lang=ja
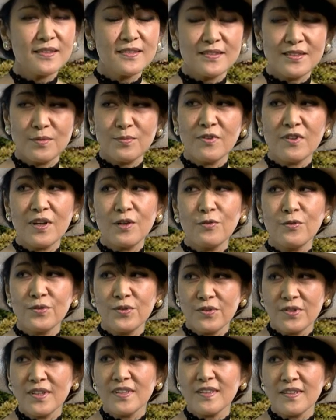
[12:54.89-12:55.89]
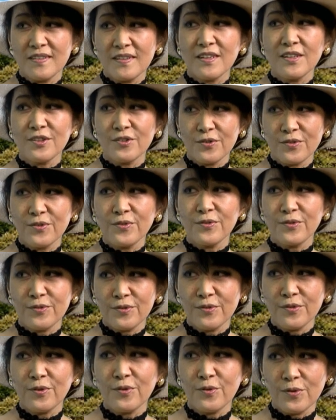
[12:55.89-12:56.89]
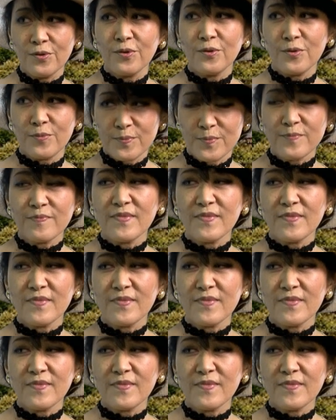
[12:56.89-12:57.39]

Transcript: 自分が本当に弾きたい曲を